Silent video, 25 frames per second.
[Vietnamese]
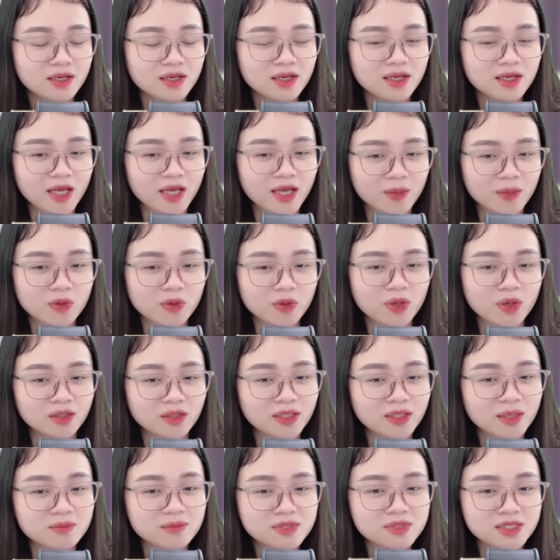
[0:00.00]
Em có nói
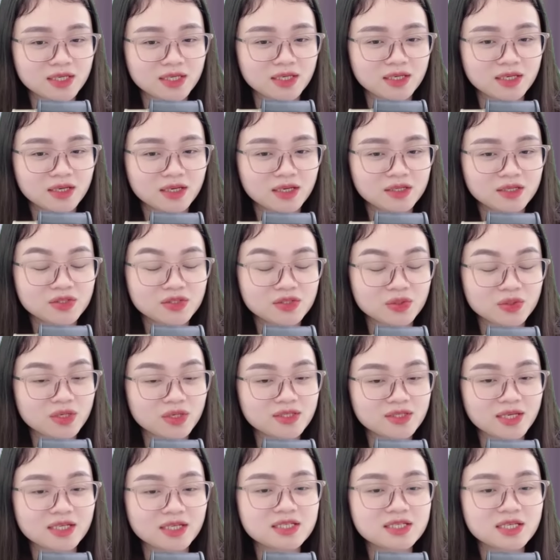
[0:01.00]
thăm chị Rồi đưa
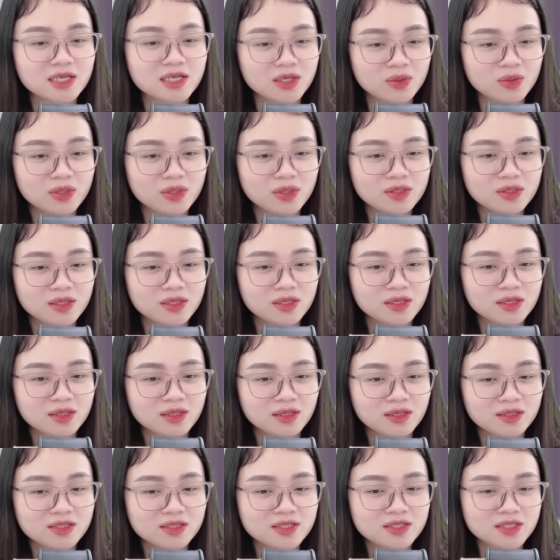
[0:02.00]
sang chị luôn
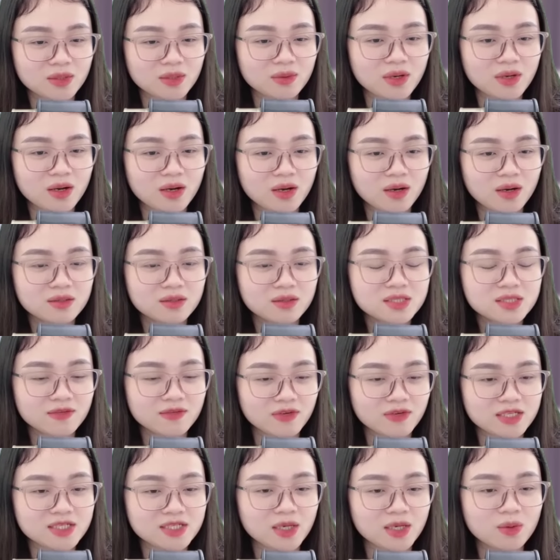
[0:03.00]
sau đó chị và
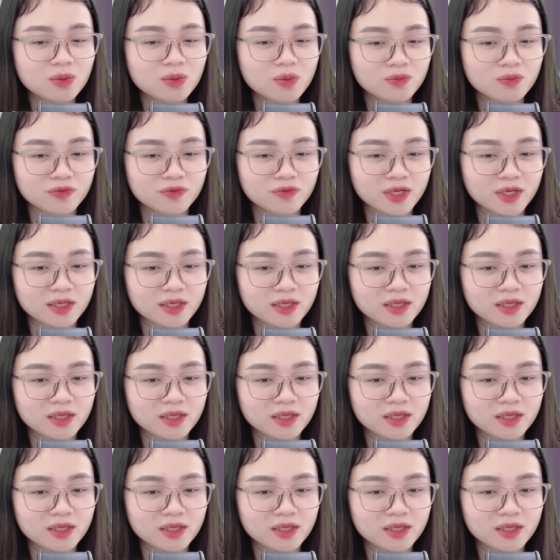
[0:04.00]
cháu cùng về